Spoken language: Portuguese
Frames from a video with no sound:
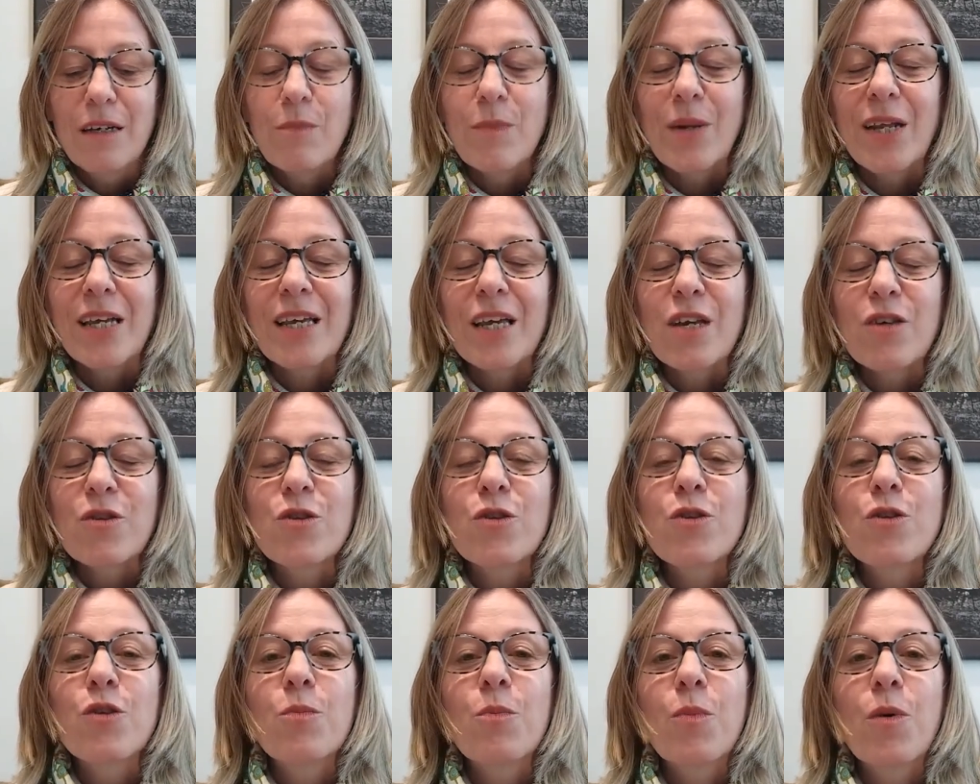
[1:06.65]
para que a
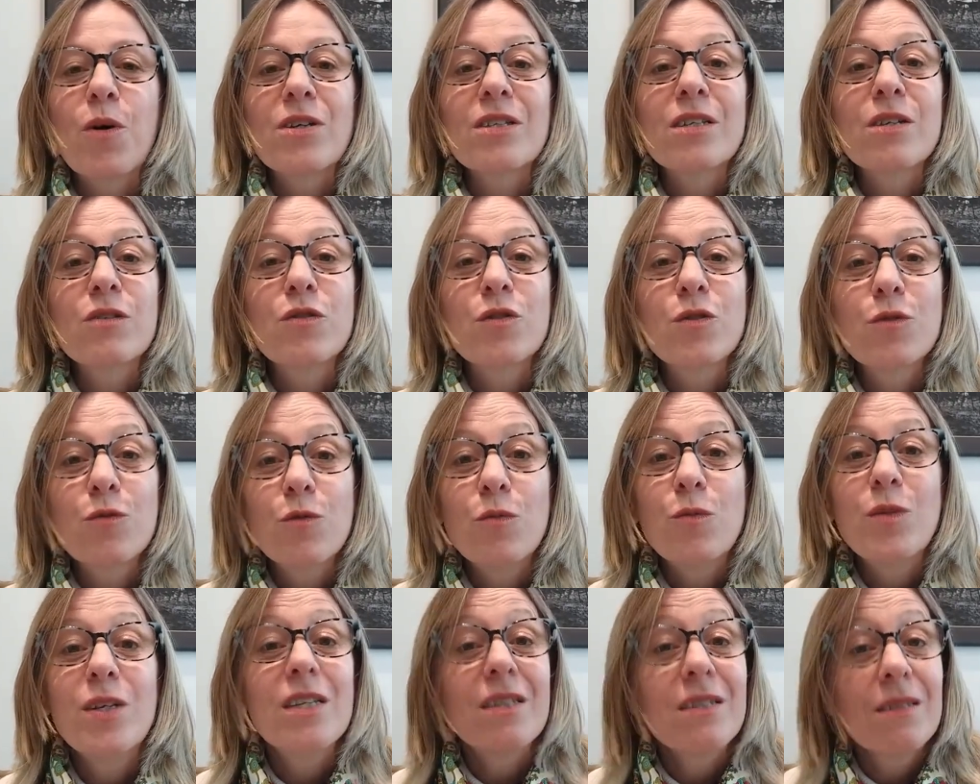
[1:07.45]
gente possa
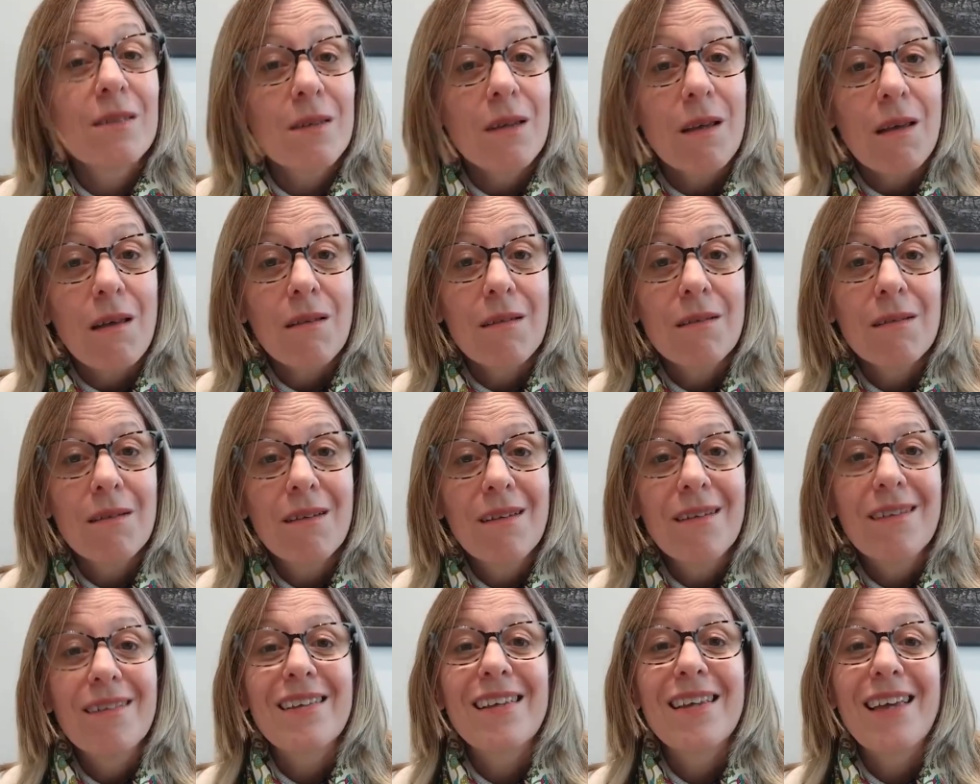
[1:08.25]
descobrir sim
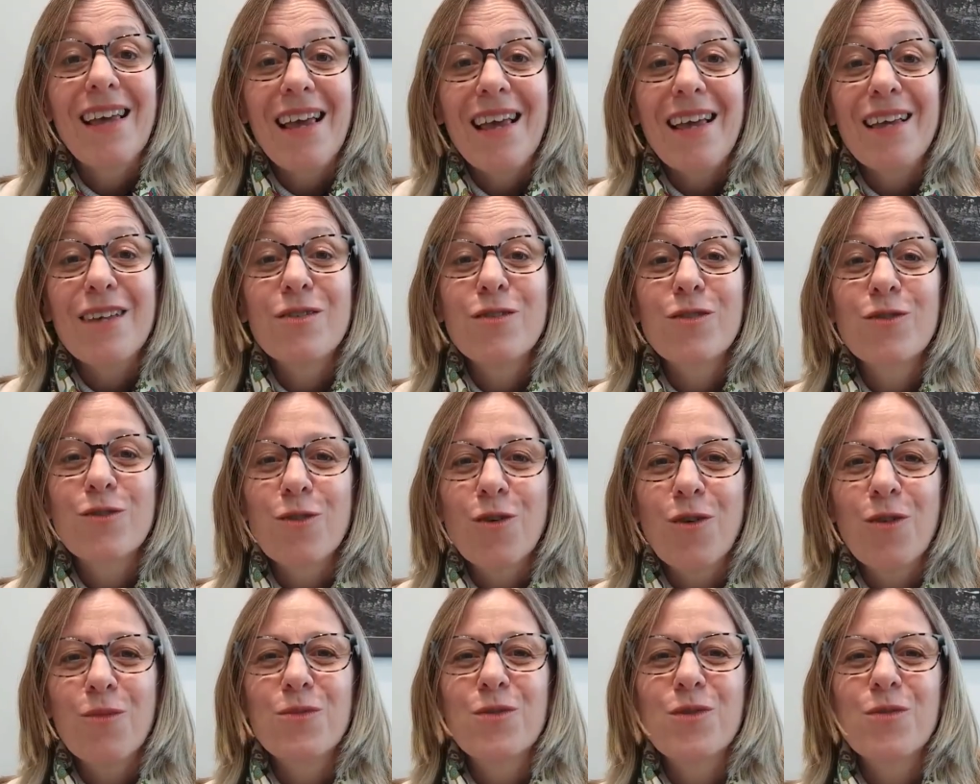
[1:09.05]
quem
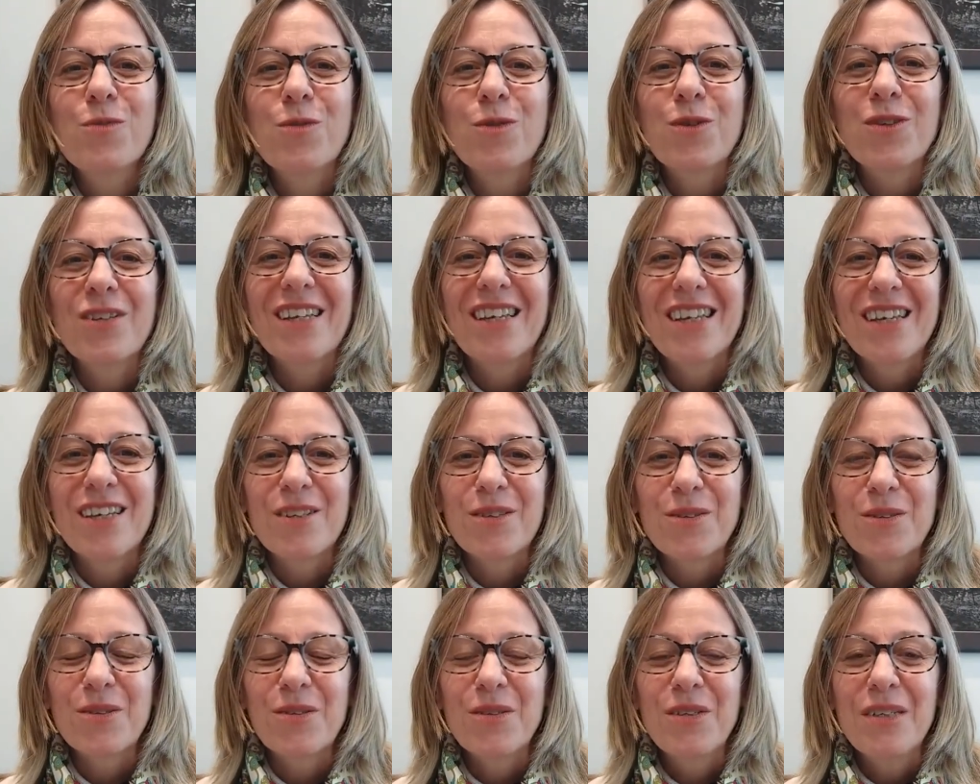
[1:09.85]
somos por
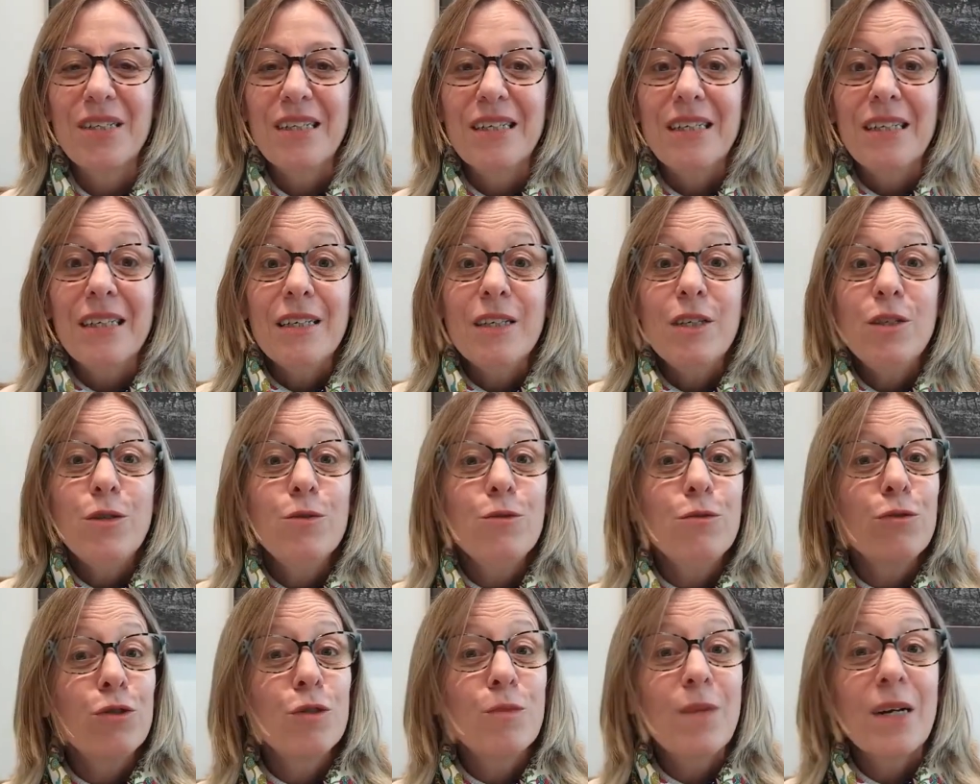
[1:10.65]
dentro,
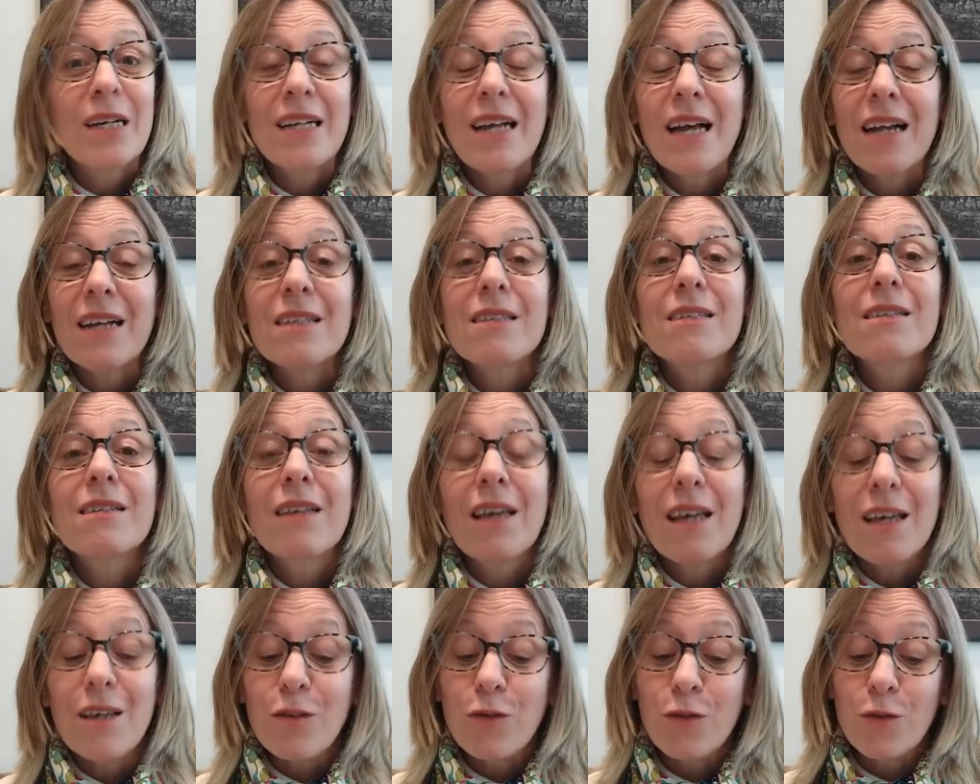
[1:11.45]
em última análise
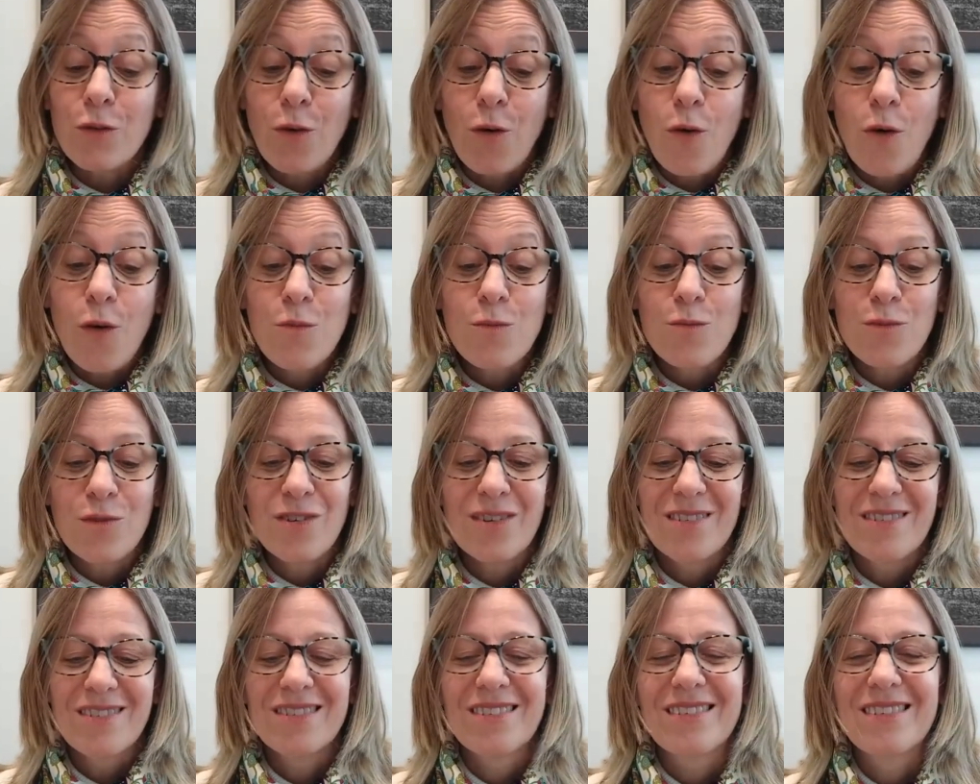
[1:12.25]
quem
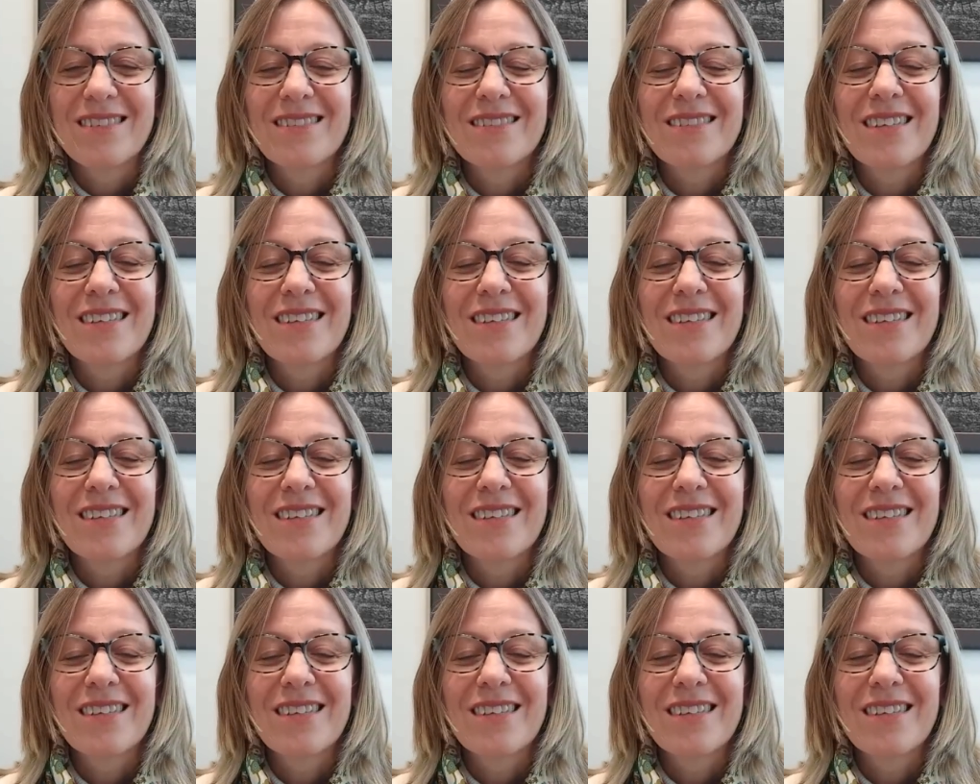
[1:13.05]
somos.